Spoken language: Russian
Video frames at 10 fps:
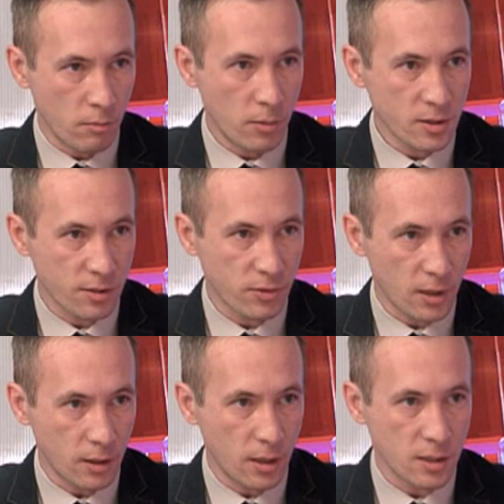место в
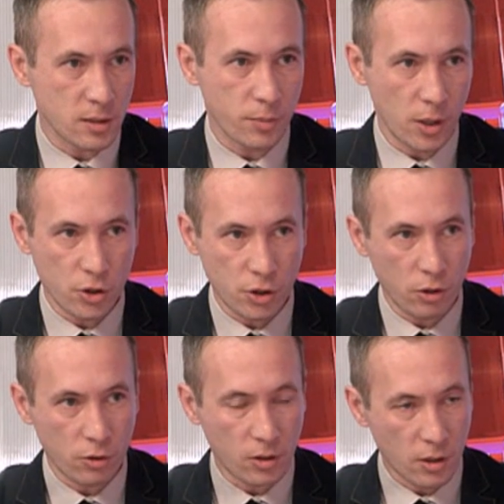Тольятти
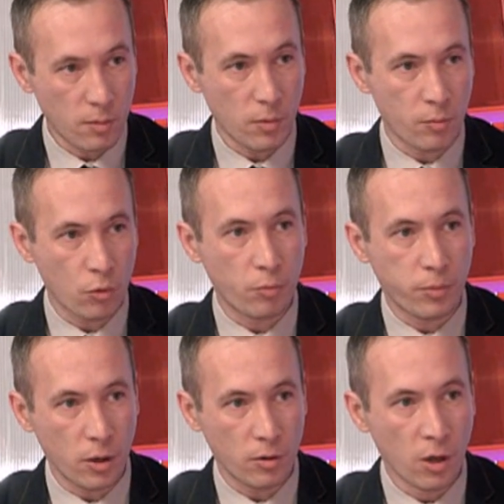приезжают к нам и
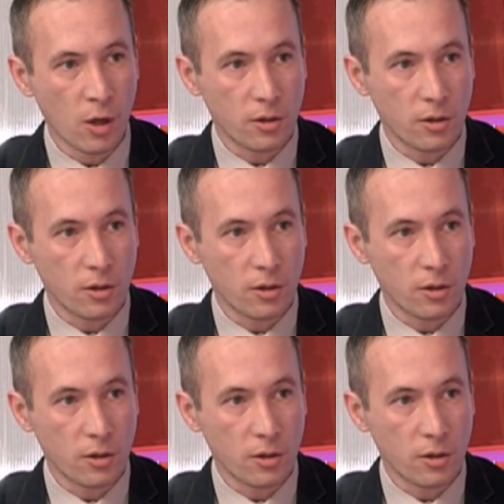покупают